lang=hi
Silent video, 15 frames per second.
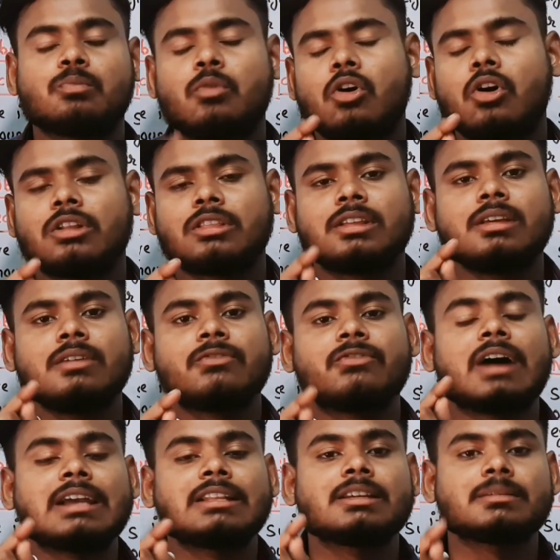बहुत ही
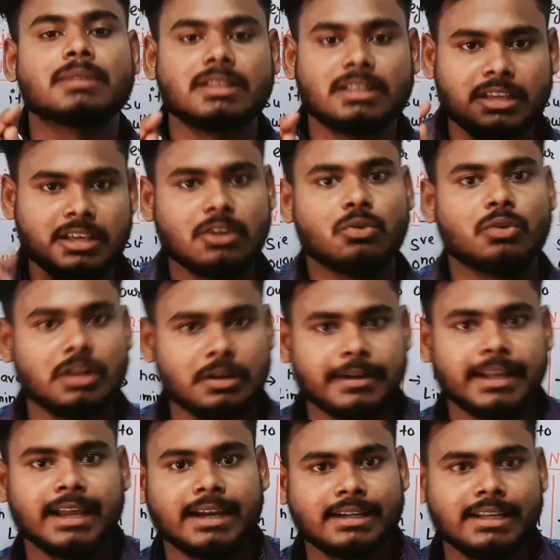फायदेमंद ये होने
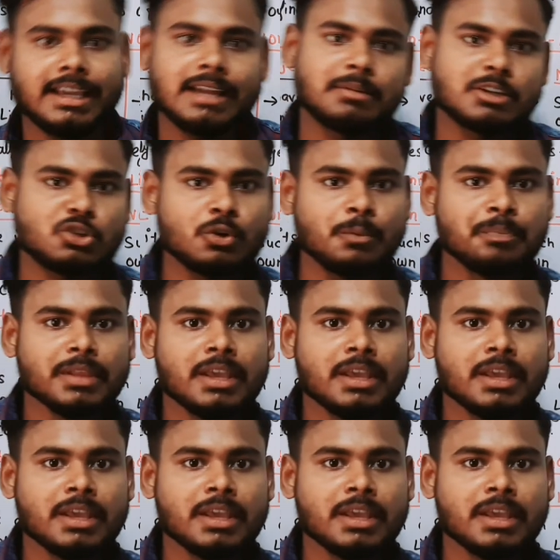वाला है ठीक है बच्चों